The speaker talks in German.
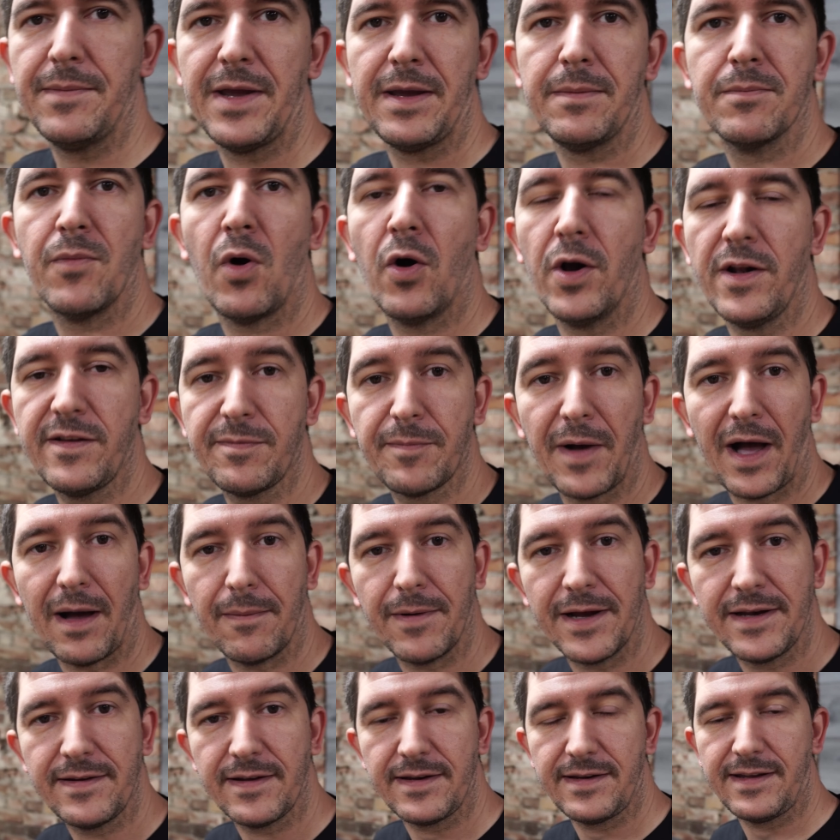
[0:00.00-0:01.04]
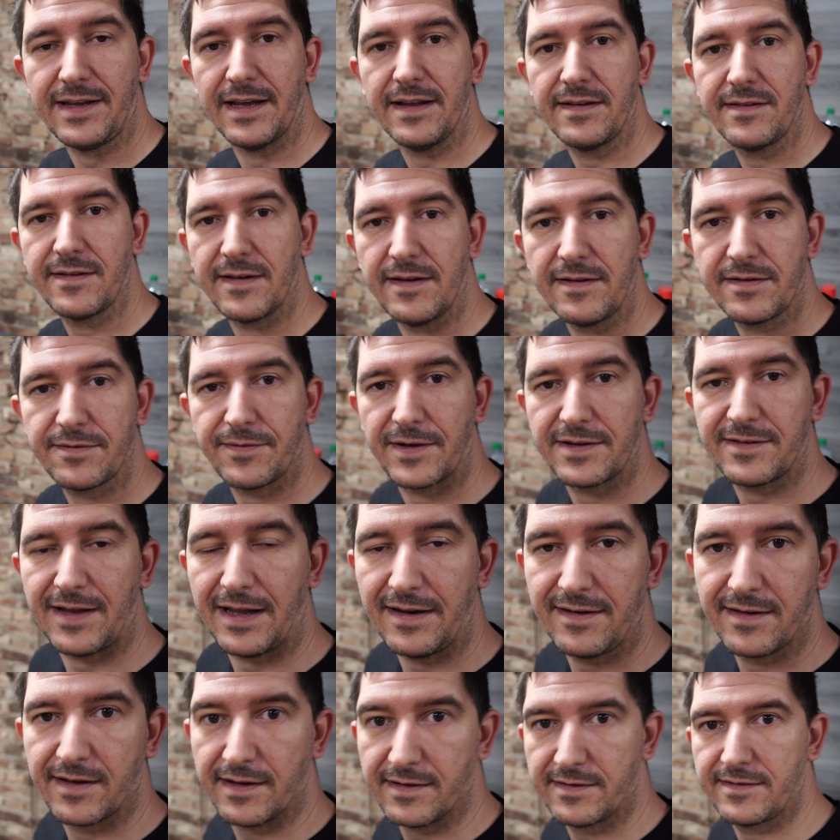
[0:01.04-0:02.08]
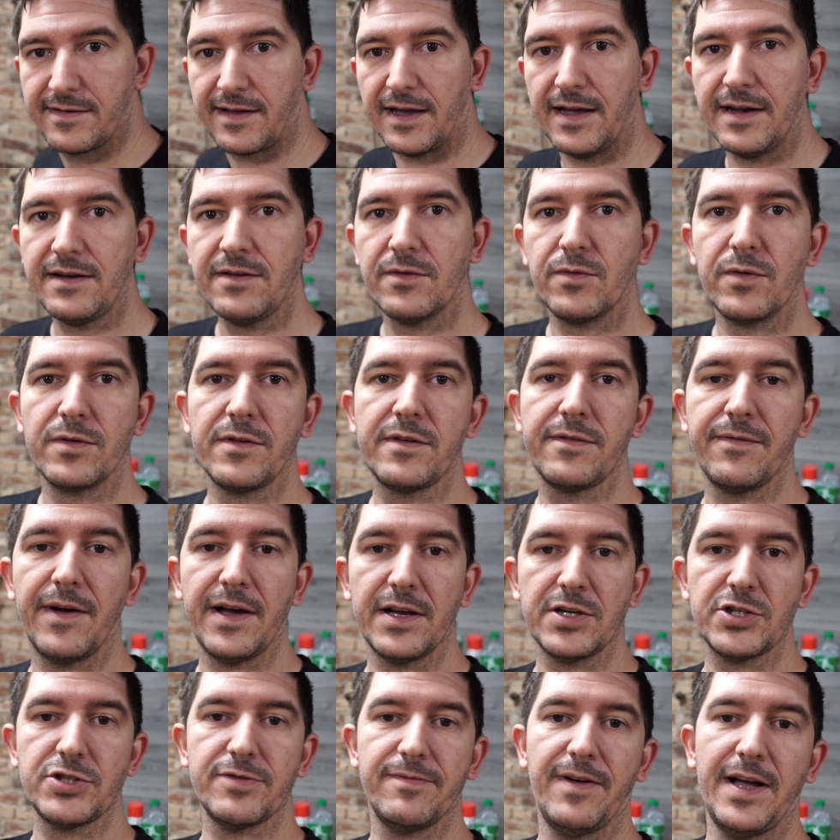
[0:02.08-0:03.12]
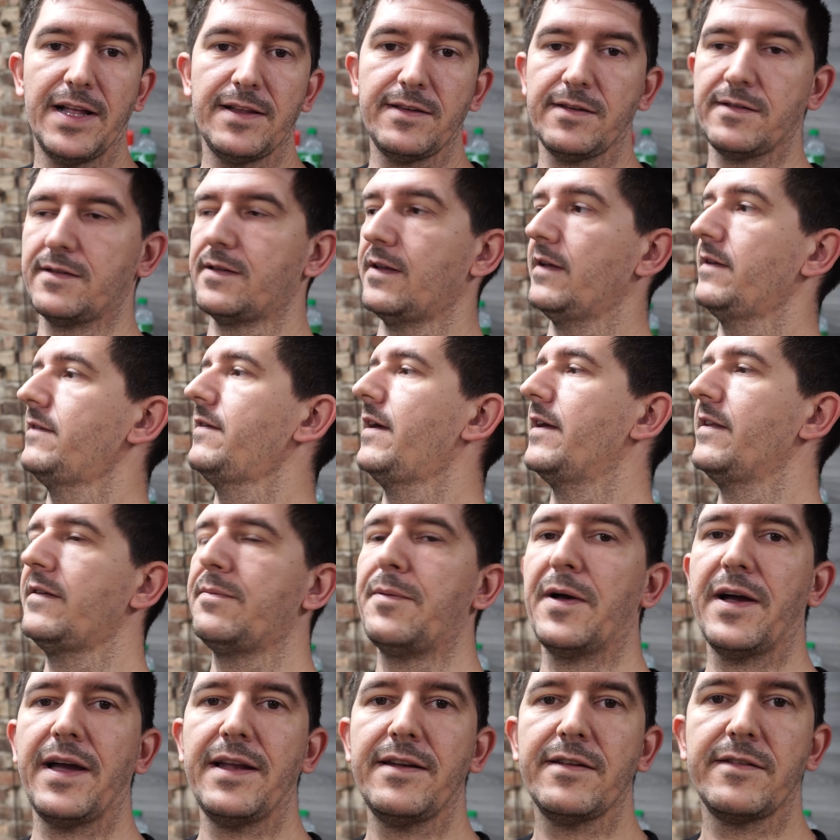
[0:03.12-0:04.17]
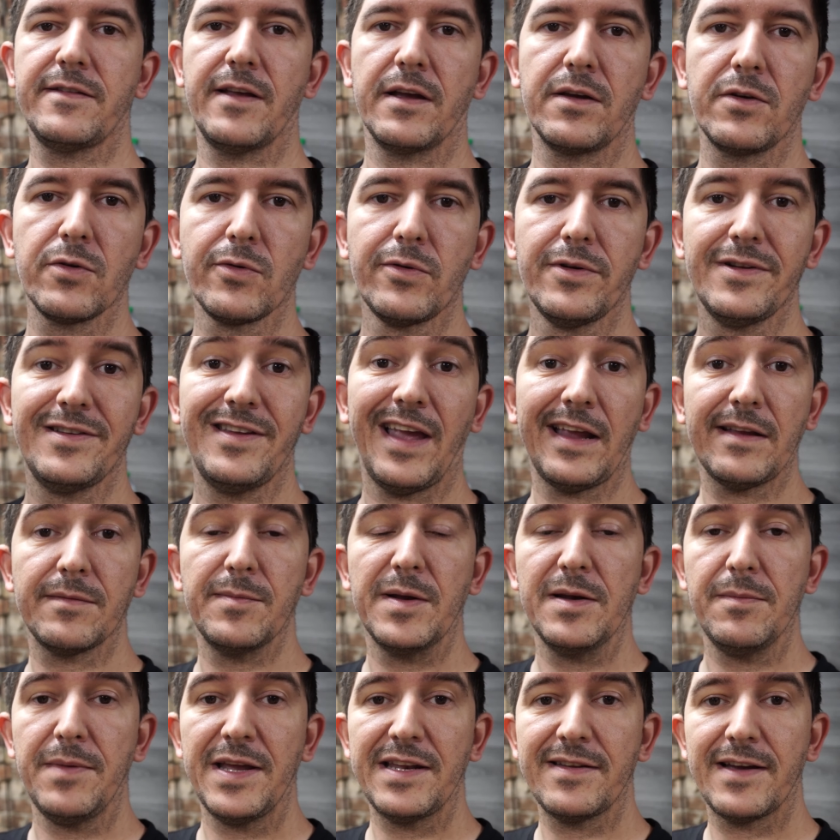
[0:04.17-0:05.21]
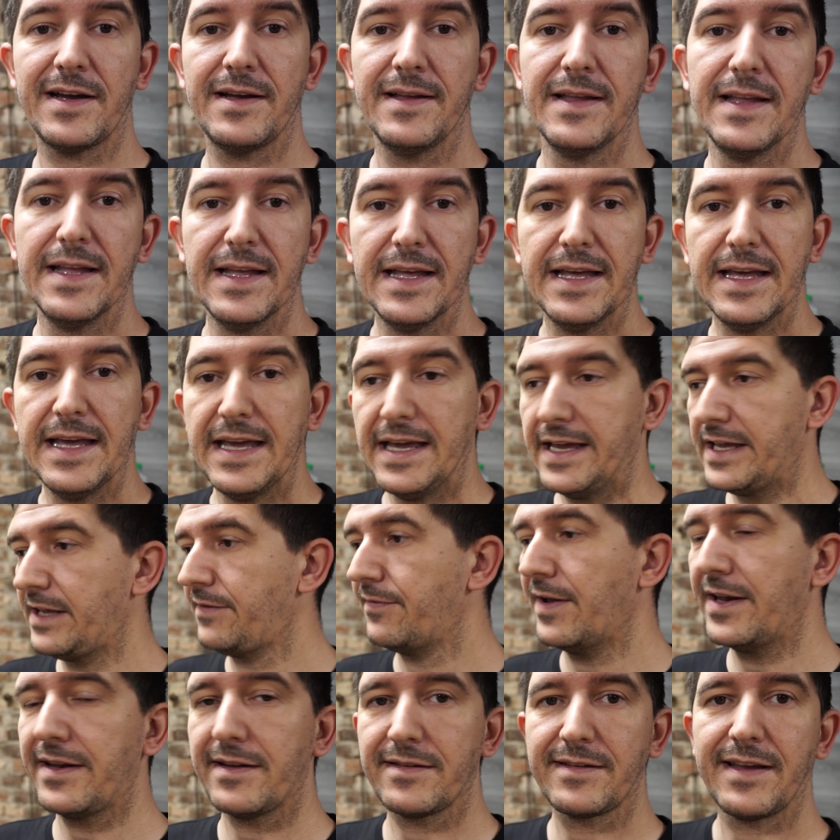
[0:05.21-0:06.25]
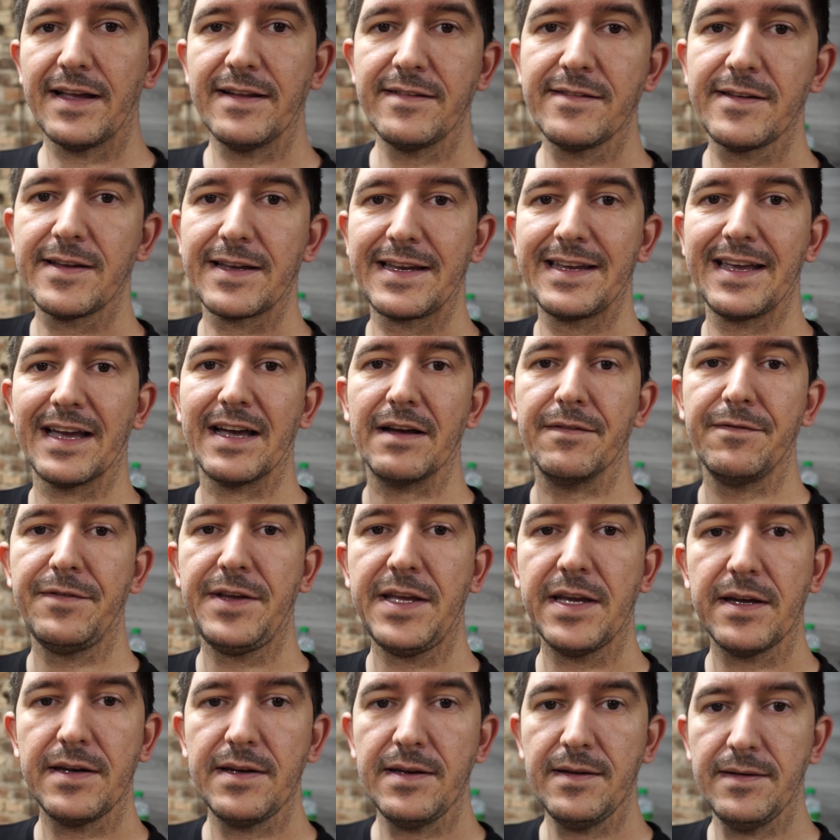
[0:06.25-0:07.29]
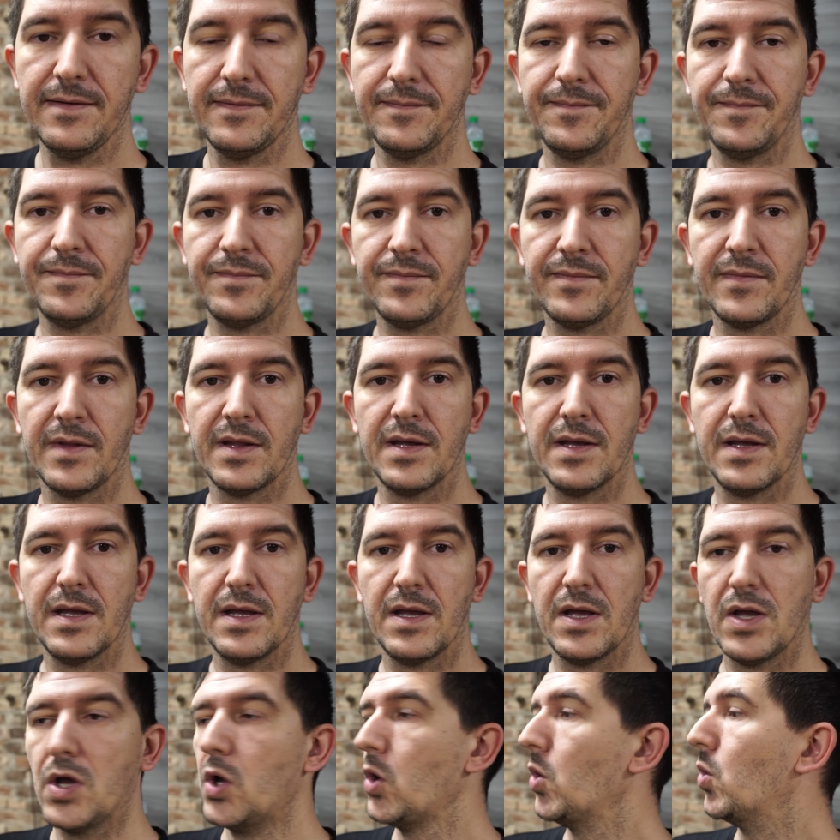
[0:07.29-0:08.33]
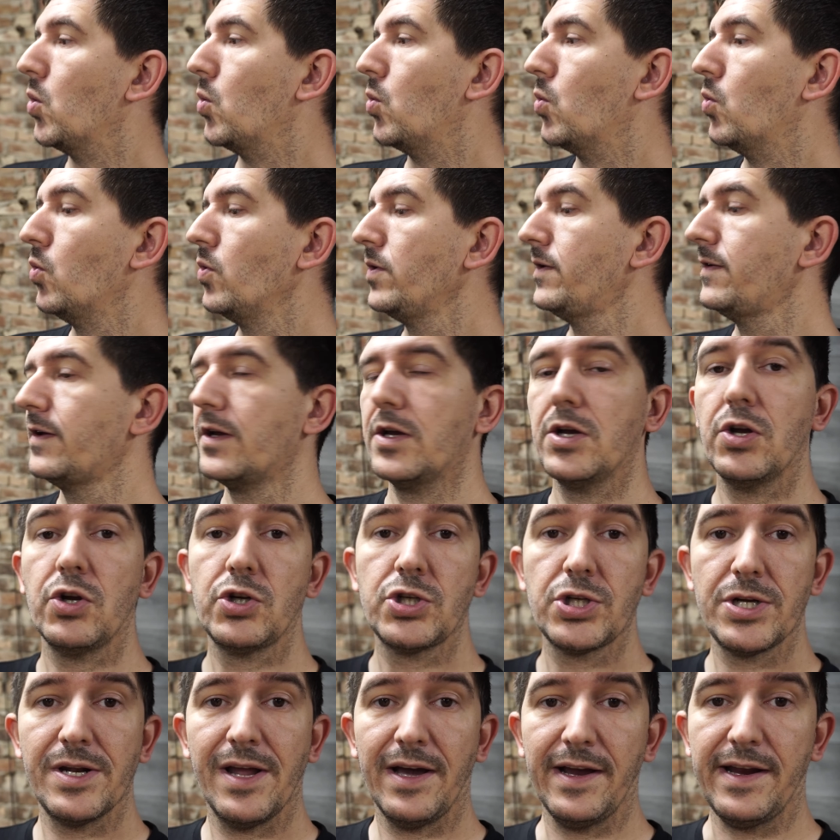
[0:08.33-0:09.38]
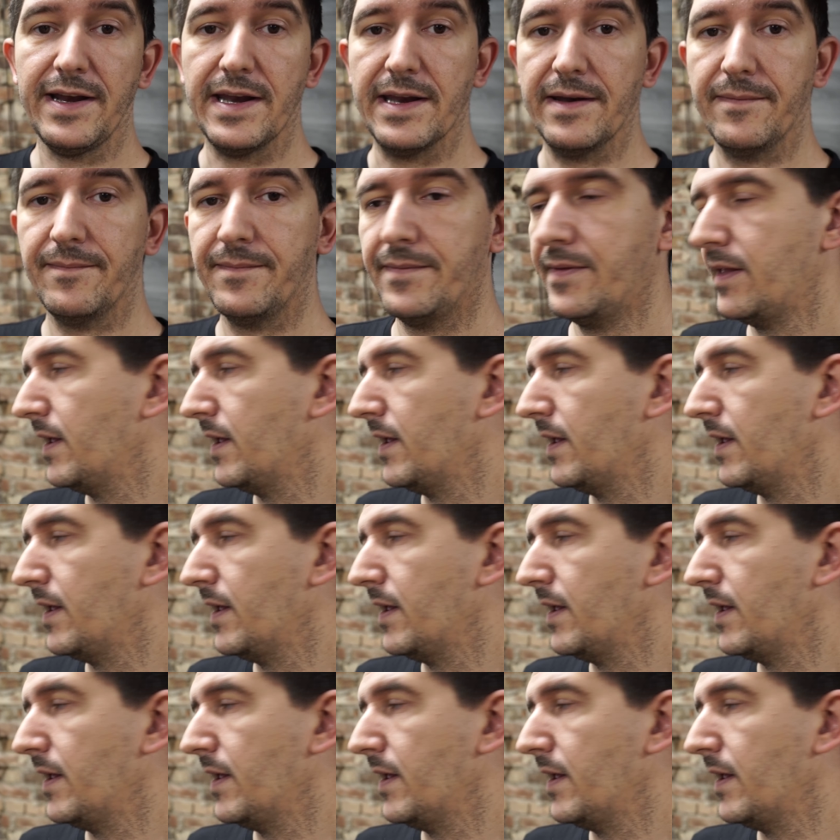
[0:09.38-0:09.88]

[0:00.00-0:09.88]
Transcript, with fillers: haben eben Holz bearbeitet, jetzt ist was anderes dran und zwar schwarz transparentes Acryl 6 mm. Ich werde das Ganze gravieren und schneiden.